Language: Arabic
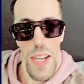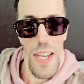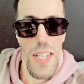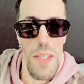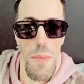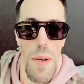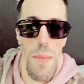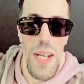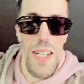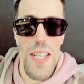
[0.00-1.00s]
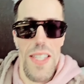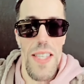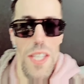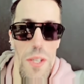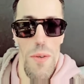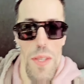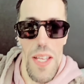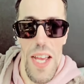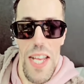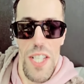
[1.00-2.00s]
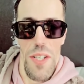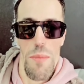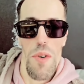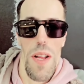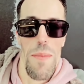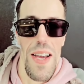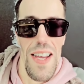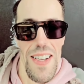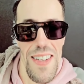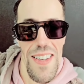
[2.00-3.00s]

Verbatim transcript: غير صبر معنا يونس راح حشمونا معاك